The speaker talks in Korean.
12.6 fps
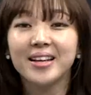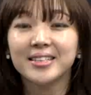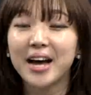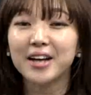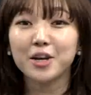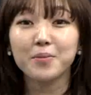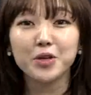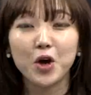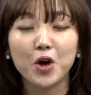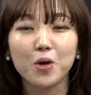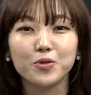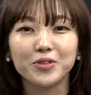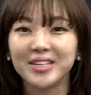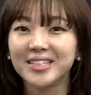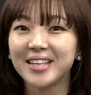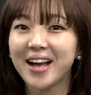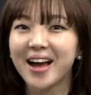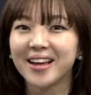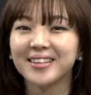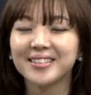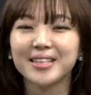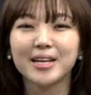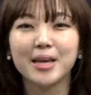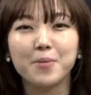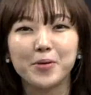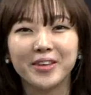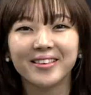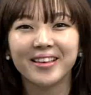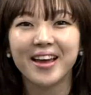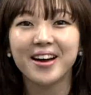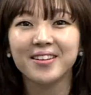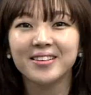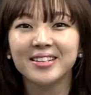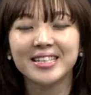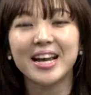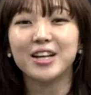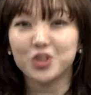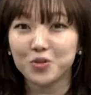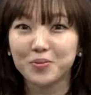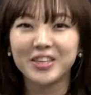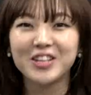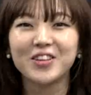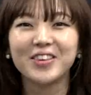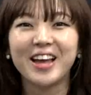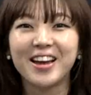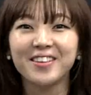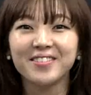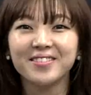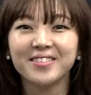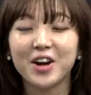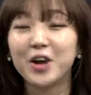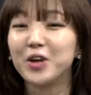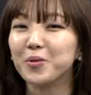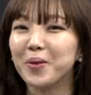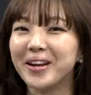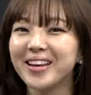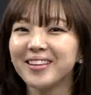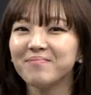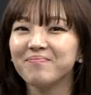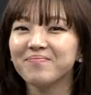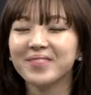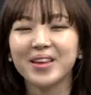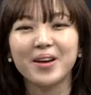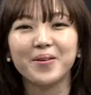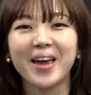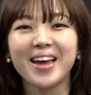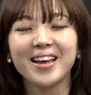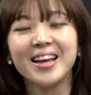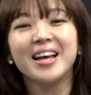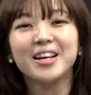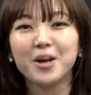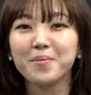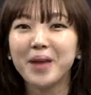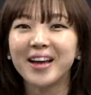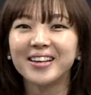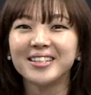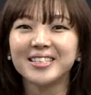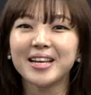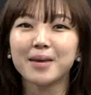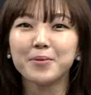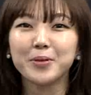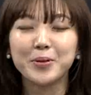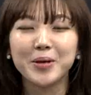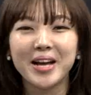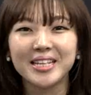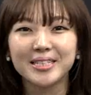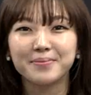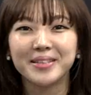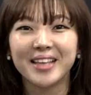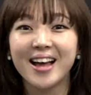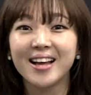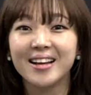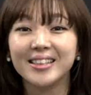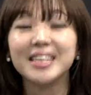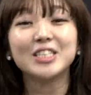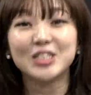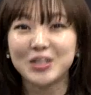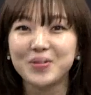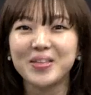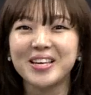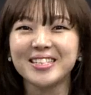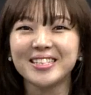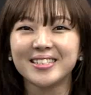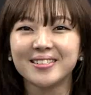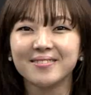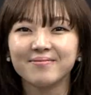자, 그러면 여러분 이제 강의를 시작해 볼 텐데요. 자, 준비되셨나요? Are you ready? Okay. 그럼 강의를 시작해 보도록 하겠습니다. Let's do this!